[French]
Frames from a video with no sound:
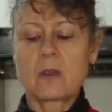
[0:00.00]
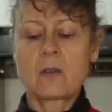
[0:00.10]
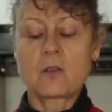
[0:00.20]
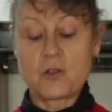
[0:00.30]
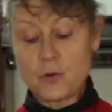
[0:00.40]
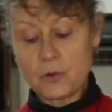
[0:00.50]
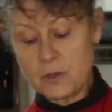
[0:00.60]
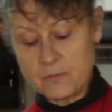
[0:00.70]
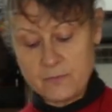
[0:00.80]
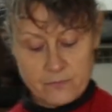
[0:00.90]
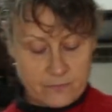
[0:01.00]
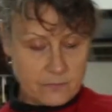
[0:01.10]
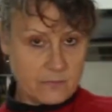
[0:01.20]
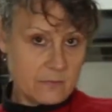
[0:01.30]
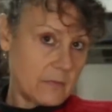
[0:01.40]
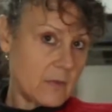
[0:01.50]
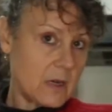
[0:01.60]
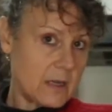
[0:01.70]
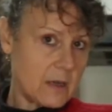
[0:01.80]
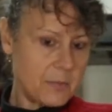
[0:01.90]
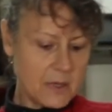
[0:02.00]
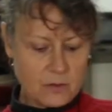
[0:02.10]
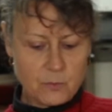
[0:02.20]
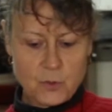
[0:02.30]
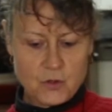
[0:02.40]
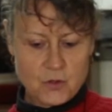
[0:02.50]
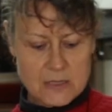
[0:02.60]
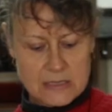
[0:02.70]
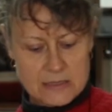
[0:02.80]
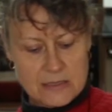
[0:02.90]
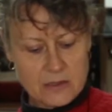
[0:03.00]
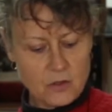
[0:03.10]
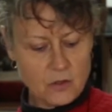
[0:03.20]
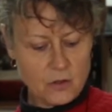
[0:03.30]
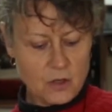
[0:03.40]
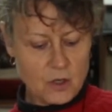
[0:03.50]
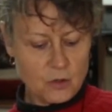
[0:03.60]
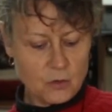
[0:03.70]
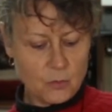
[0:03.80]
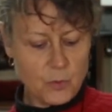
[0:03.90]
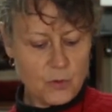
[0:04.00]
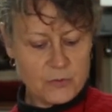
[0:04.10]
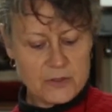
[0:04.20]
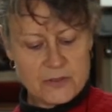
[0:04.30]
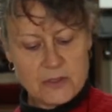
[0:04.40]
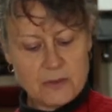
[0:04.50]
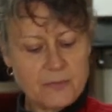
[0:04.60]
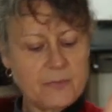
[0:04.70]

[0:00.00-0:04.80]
euh, jaune là, il y a plein de bonnes choses à l'intérieur, donc profitez.